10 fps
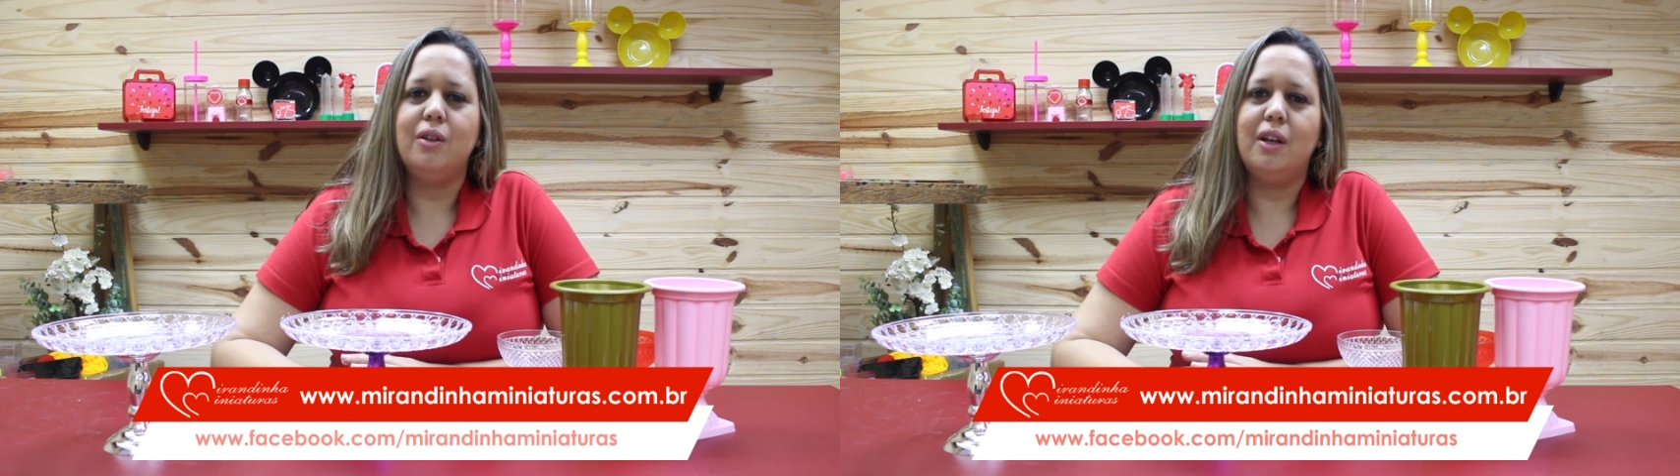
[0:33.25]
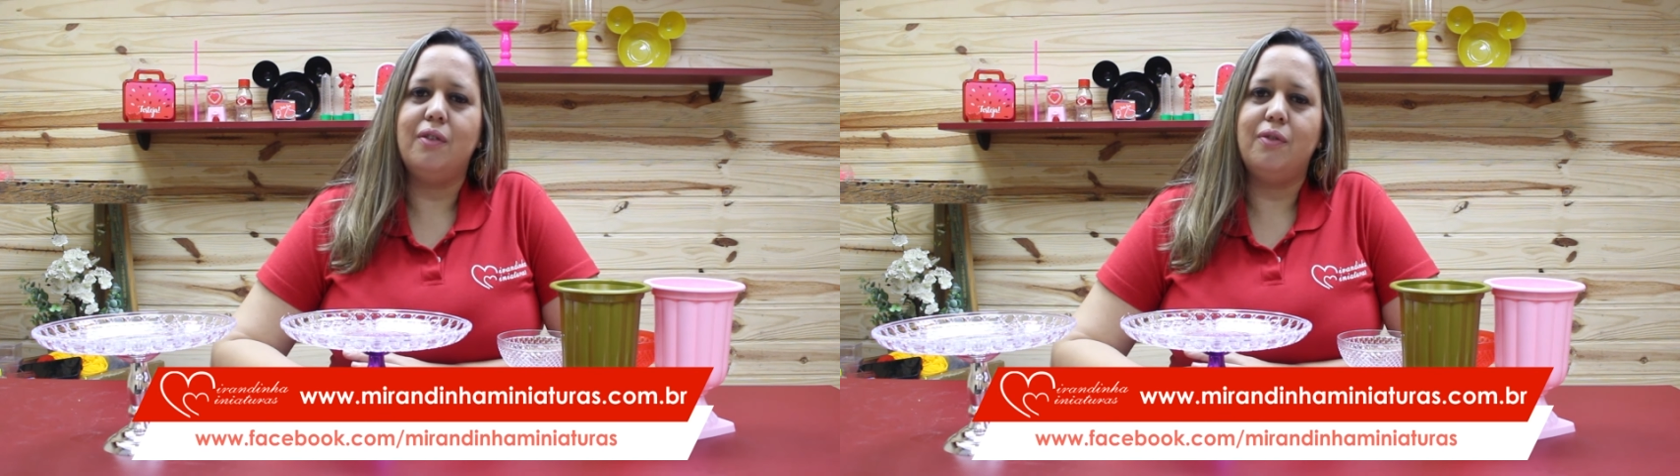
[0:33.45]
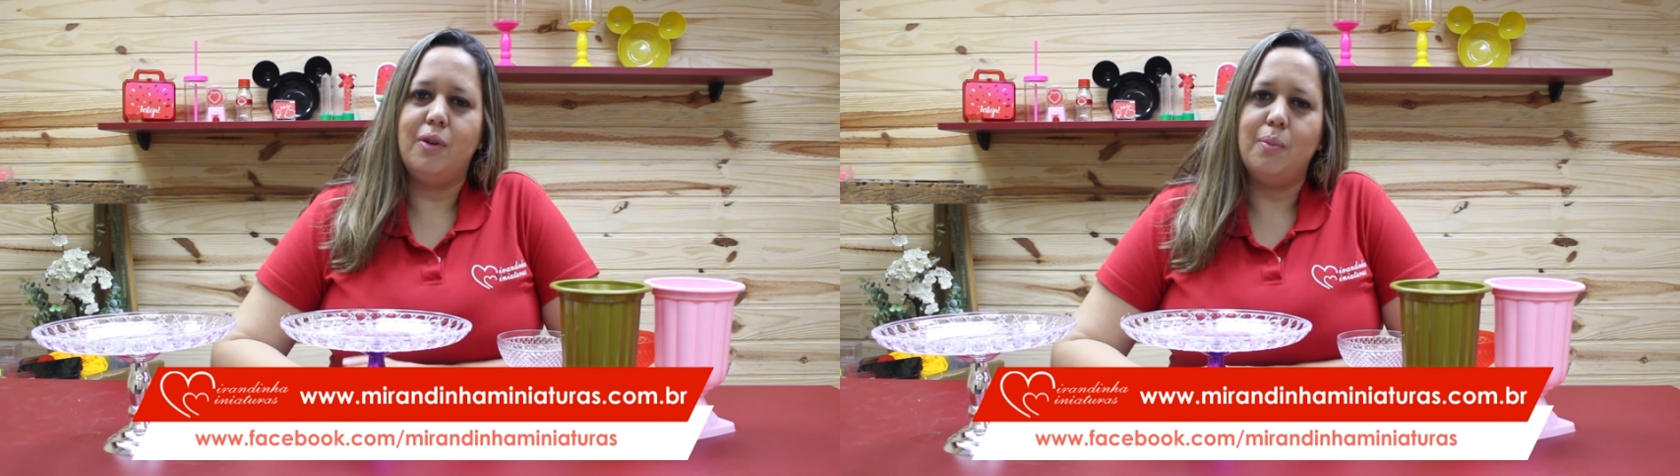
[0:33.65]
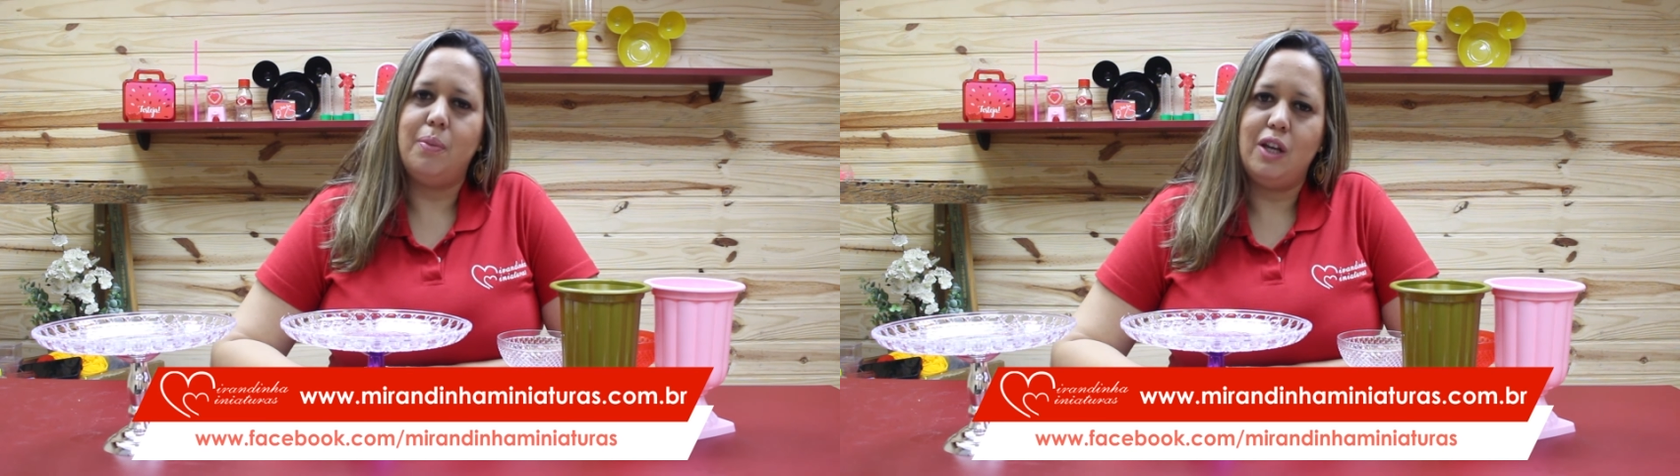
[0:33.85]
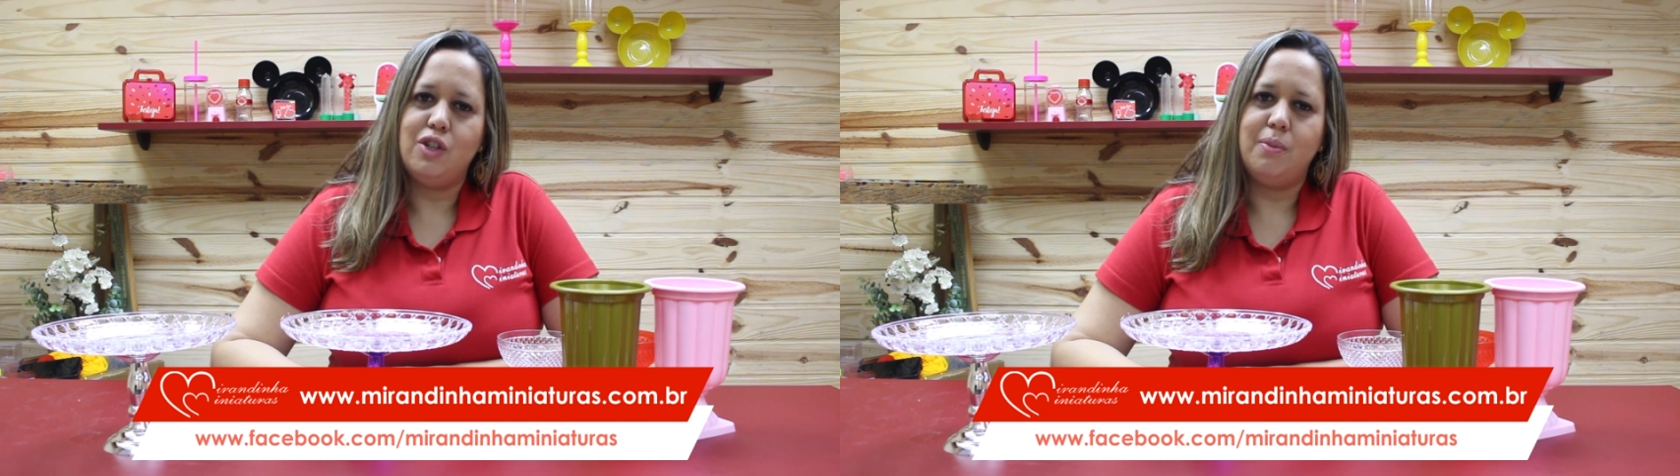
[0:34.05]
na
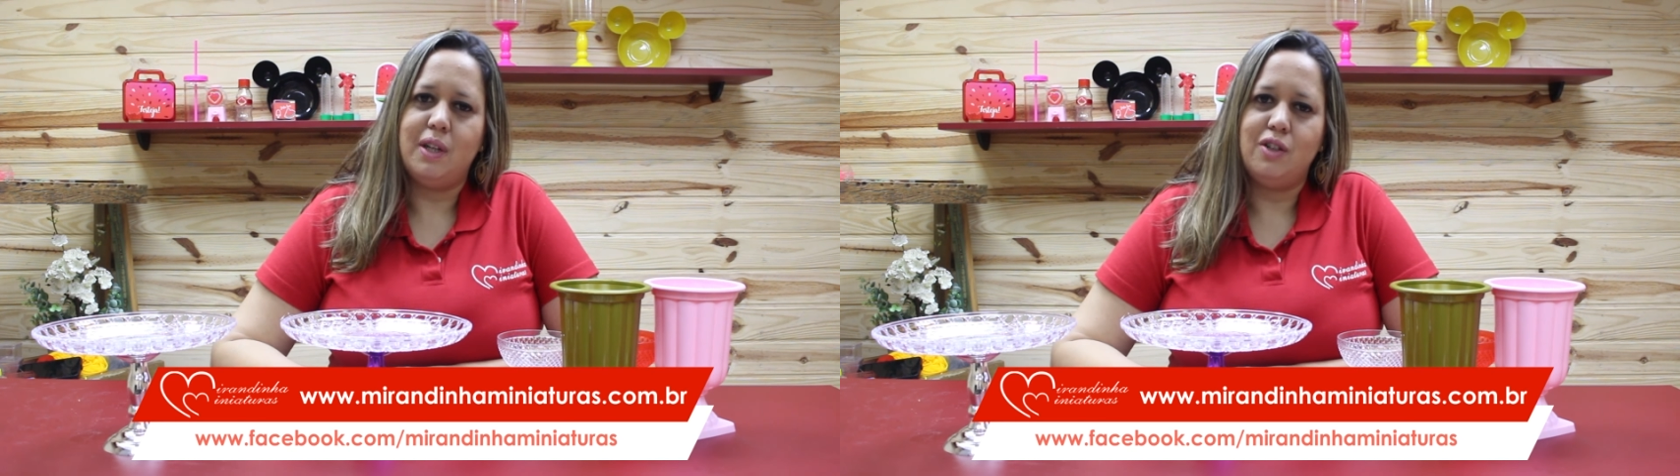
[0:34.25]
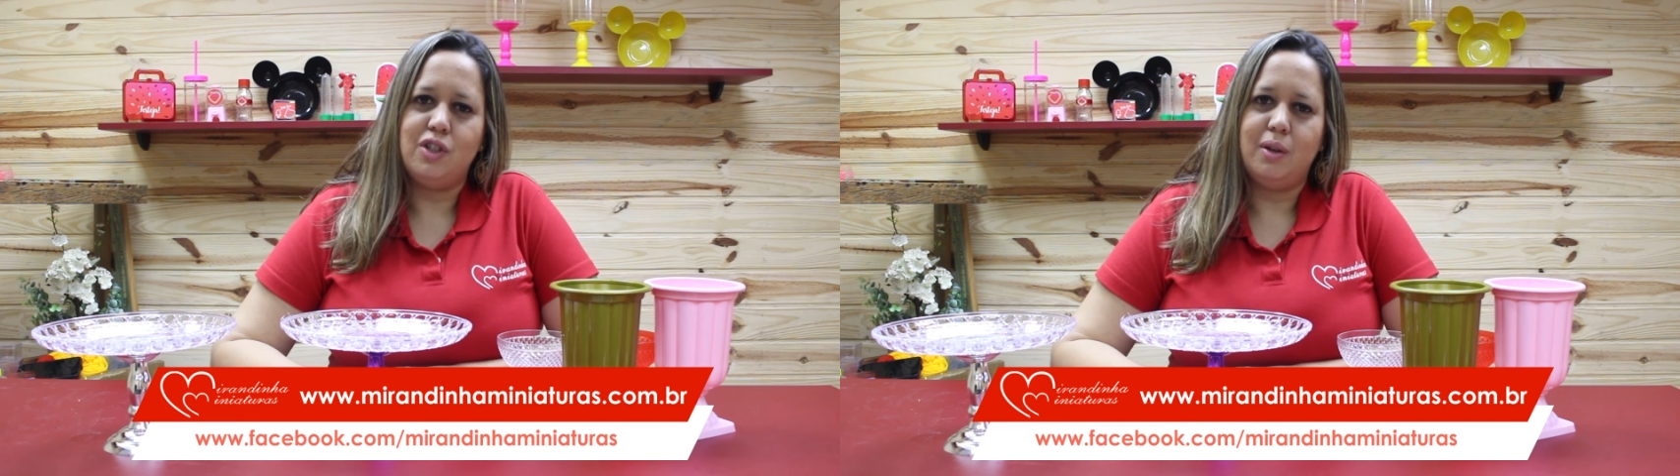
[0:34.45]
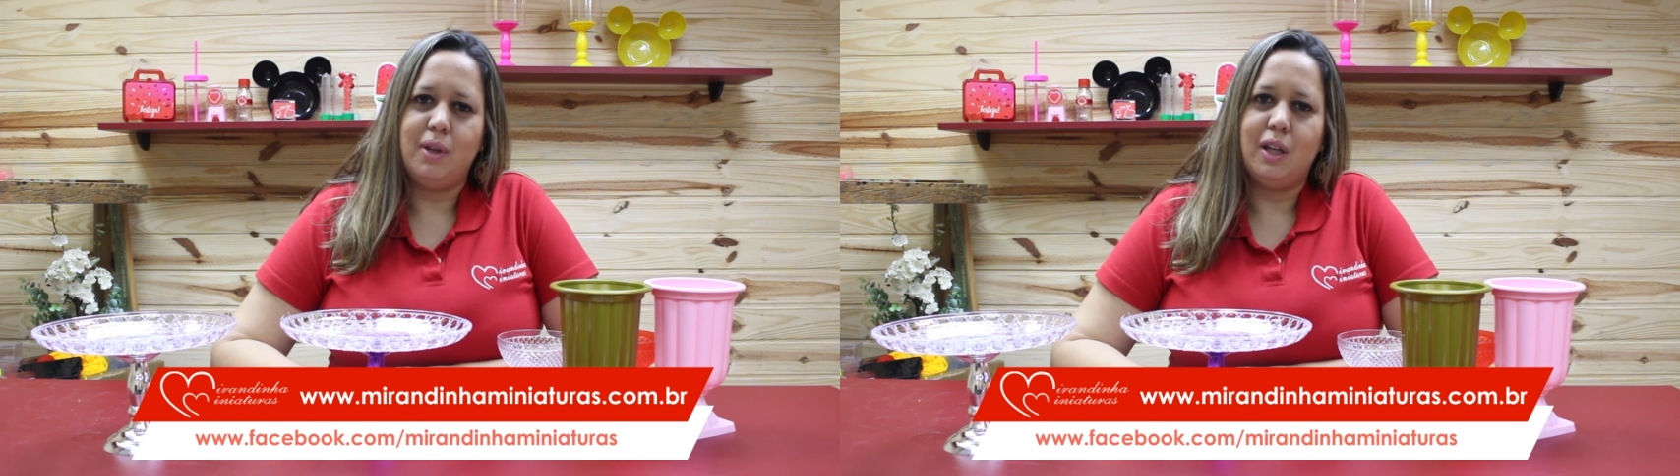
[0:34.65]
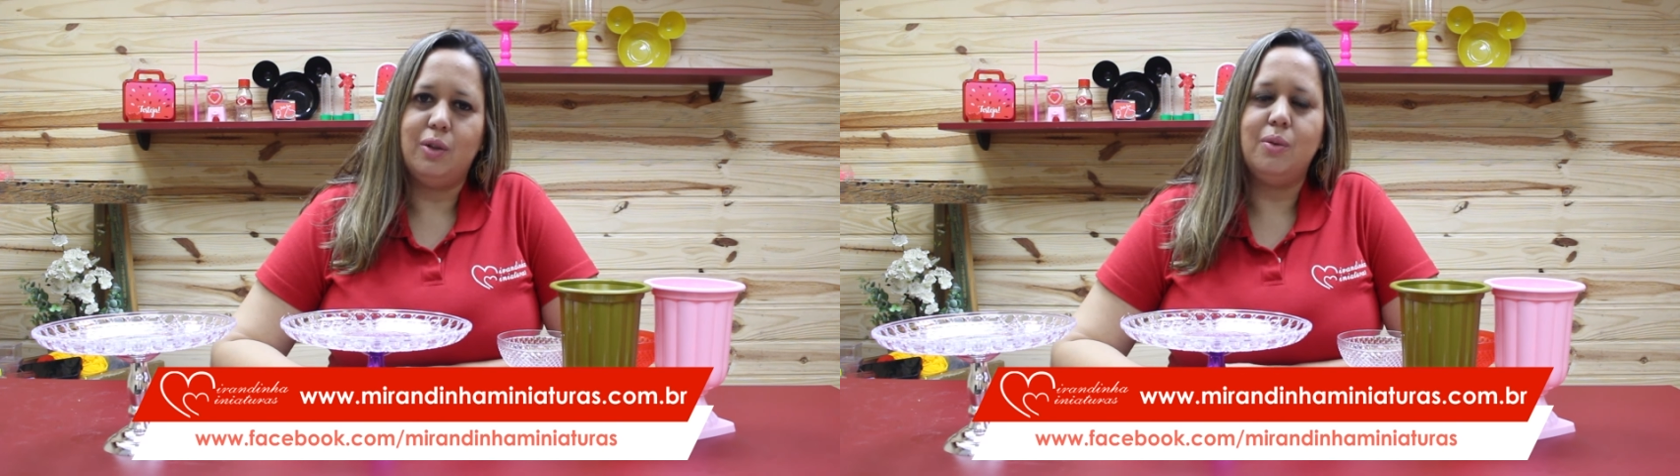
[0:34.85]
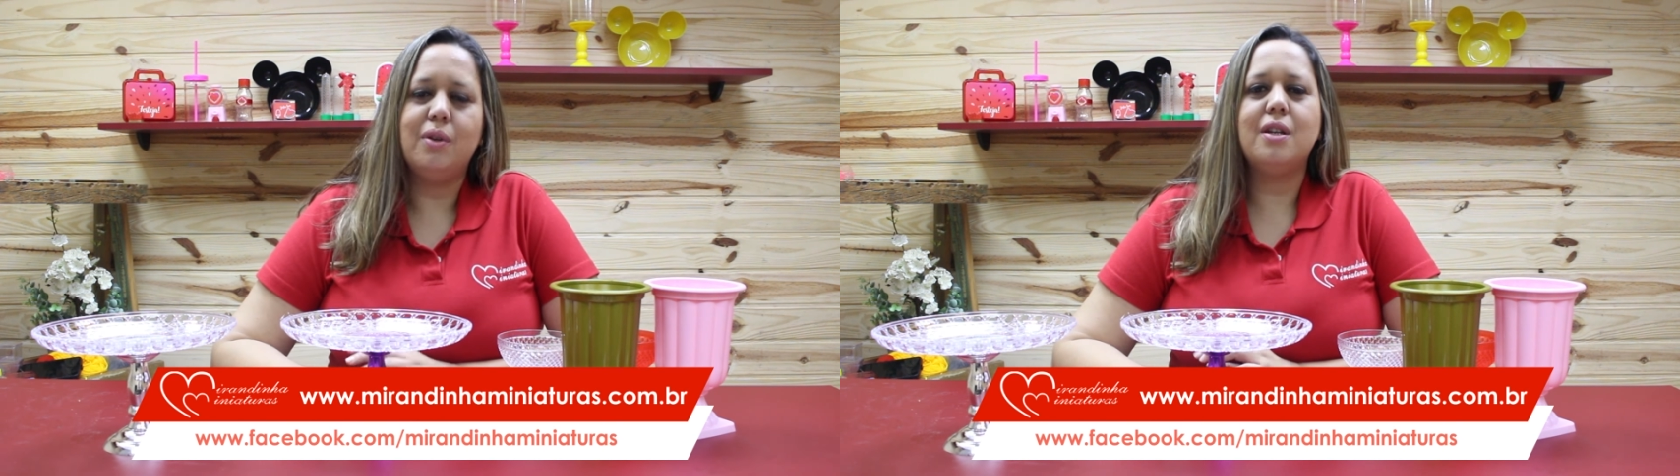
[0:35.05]
fanpage Mirandinha
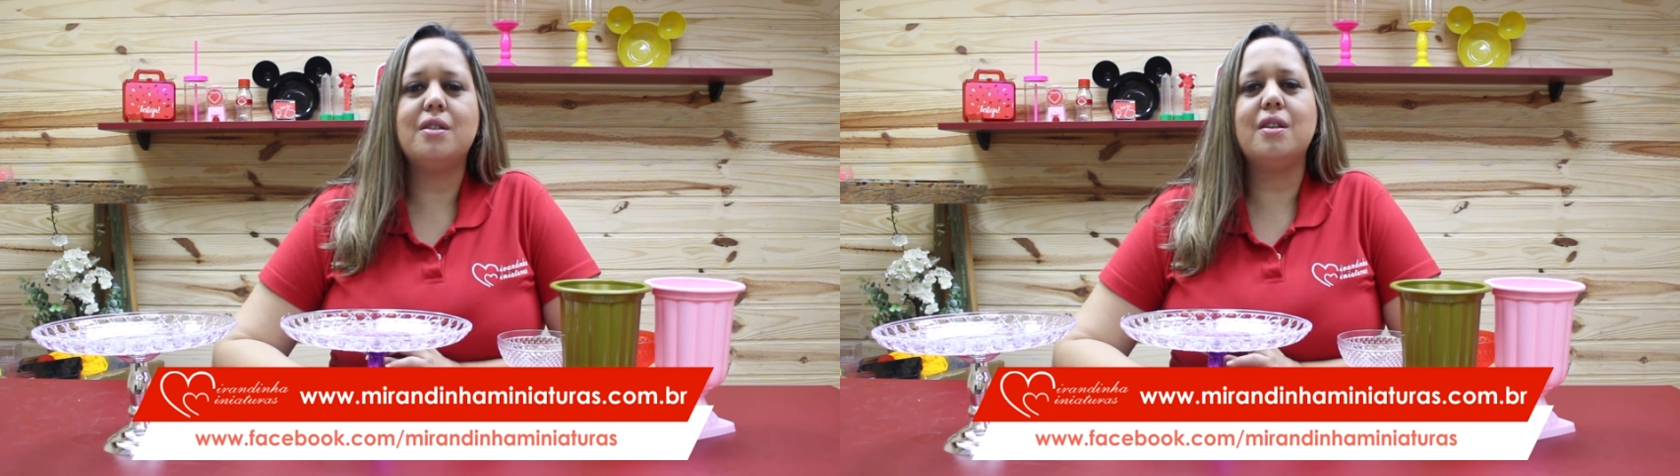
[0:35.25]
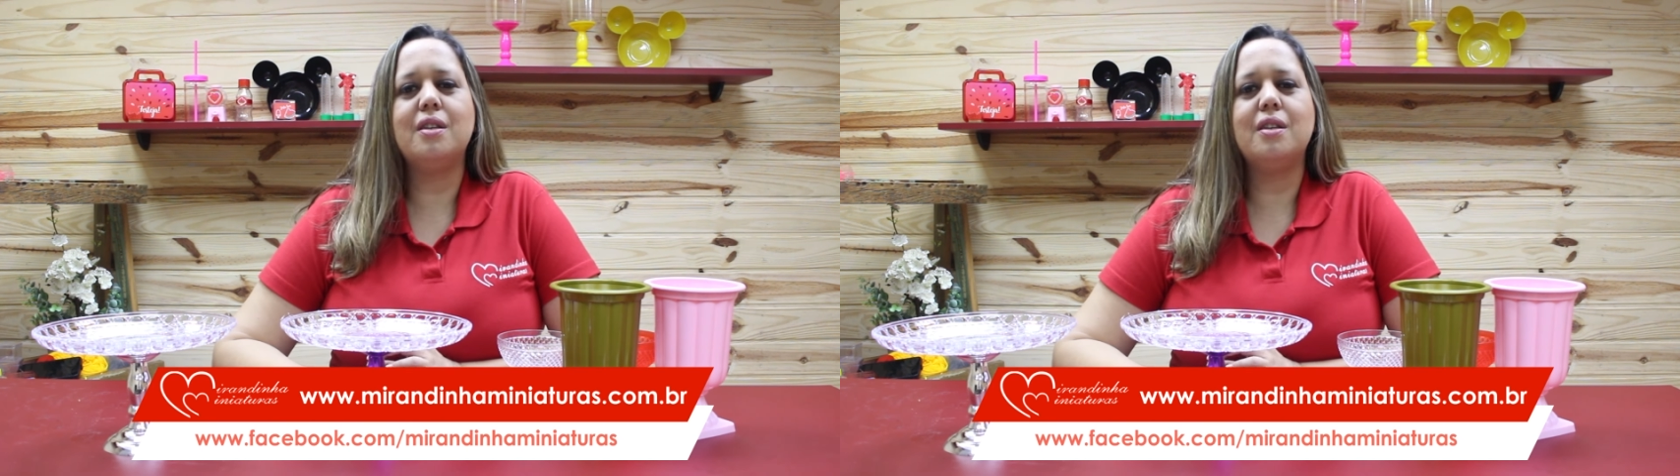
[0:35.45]
Miniaturas,